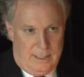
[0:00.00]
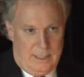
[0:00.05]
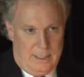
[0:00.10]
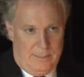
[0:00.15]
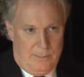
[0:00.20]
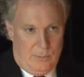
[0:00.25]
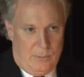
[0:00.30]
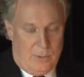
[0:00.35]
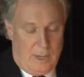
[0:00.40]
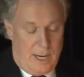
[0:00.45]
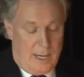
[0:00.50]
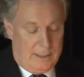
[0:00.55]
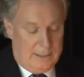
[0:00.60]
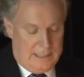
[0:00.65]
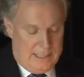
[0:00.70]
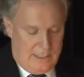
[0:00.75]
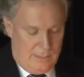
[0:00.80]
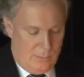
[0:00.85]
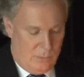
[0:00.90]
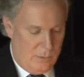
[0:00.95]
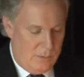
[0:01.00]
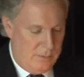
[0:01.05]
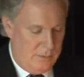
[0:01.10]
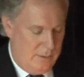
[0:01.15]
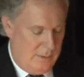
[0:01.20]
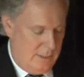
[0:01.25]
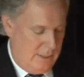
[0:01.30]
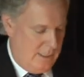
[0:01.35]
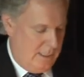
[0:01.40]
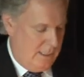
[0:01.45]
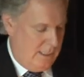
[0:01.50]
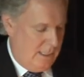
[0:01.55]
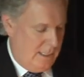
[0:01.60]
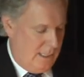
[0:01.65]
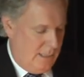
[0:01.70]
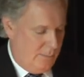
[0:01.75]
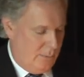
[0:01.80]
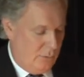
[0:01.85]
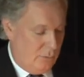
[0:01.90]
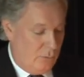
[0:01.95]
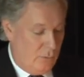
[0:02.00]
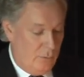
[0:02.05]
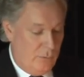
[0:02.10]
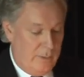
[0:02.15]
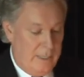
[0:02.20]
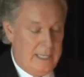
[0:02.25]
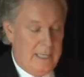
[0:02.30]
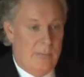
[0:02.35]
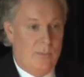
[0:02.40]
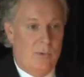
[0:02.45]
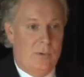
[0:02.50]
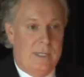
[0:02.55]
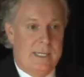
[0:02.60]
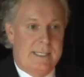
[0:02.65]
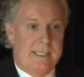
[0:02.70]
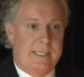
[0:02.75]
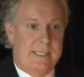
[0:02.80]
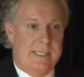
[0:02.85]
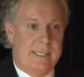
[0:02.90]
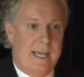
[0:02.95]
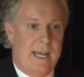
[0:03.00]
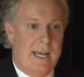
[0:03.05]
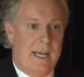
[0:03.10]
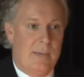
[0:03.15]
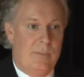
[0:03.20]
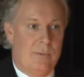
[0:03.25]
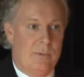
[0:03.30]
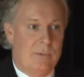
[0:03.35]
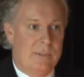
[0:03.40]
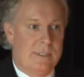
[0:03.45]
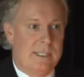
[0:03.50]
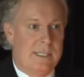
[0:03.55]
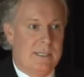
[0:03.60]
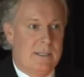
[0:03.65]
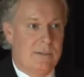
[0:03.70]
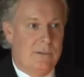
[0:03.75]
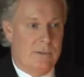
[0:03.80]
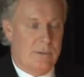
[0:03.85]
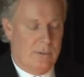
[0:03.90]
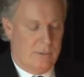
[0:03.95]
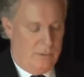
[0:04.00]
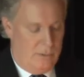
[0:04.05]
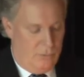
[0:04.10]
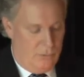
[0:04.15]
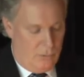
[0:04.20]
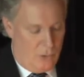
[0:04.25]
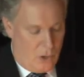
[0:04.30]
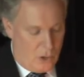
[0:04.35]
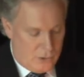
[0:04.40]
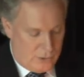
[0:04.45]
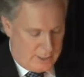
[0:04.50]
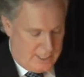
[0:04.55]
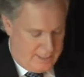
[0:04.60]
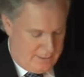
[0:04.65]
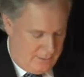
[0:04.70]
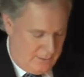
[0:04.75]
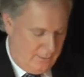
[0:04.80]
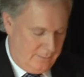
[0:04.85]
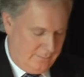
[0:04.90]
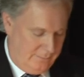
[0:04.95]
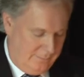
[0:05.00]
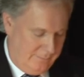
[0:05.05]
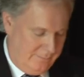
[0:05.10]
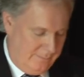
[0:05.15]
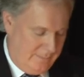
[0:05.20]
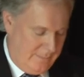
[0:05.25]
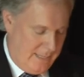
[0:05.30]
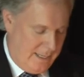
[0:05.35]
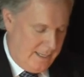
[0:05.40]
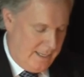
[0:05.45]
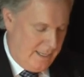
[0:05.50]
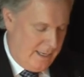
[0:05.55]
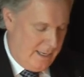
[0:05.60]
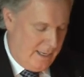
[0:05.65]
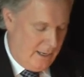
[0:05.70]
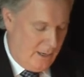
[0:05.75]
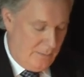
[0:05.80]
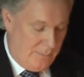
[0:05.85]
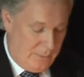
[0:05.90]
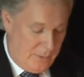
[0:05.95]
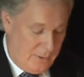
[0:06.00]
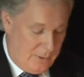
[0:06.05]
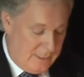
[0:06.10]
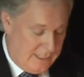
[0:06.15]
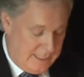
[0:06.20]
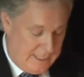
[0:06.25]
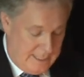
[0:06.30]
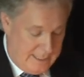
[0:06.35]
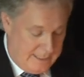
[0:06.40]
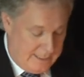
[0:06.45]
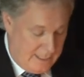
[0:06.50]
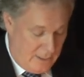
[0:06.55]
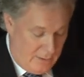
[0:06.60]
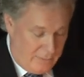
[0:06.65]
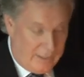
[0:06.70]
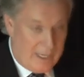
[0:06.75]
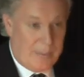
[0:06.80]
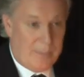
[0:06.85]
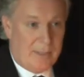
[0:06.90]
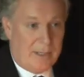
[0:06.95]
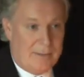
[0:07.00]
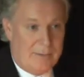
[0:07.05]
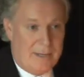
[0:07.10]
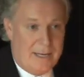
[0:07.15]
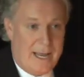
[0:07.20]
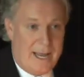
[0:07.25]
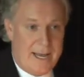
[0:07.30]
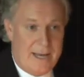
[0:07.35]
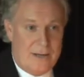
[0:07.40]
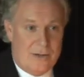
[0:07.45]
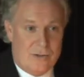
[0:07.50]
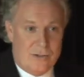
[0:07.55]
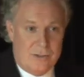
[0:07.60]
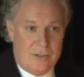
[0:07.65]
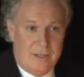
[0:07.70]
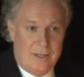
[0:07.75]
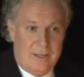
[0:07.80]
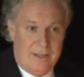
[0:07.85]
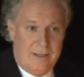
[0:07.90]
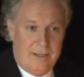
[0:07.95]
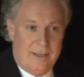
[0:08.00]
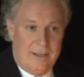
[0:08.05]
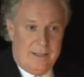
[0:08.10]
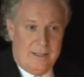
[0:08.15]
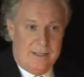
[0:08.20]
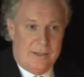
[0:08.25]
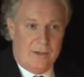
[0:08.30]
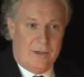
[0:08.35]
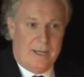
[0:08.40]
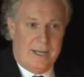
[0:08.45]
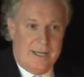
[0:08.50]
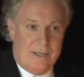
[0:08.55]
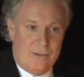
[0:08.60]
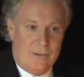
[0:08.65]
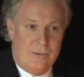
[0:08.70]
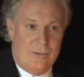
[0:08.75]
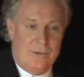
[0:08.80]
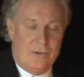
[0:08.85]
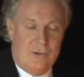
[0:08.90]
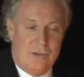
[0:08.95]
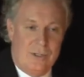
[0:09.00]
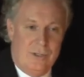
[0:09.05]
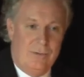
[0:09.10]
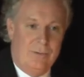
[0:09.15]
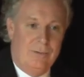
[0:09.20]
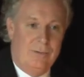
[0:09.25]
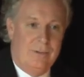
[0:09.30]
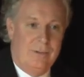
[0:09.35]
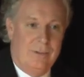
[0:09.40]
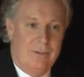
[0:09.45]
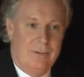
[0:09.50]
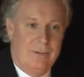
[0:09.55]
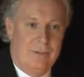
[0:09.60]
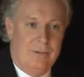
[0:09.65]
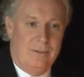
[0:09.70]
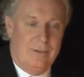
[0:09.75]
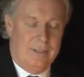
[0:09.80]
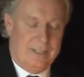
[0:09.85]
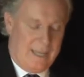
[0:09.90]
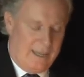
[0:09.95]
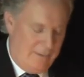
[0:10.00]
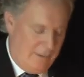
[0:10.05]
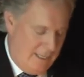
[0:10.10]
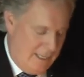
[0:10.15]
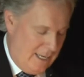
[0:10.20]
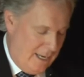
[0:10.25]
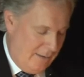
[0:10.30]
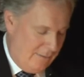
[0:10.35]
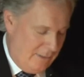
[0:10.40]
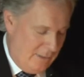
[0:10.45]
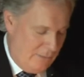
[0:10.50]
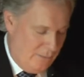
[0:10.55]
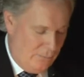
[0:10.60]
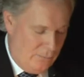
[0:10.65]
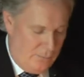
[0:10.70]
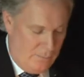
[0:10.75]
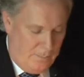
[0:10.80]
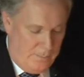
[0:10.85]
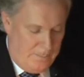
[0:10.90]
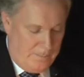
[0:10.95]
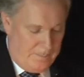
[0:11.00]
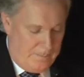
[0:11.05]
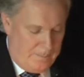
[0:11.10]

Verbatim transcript: et pour rendre les mots et pour trouver les mots nécessaires pour dire ce que nous ressentons. Alors Paul, ça a été un vrai privilège, les occasions que j'ai eues de, de travailler avec vous.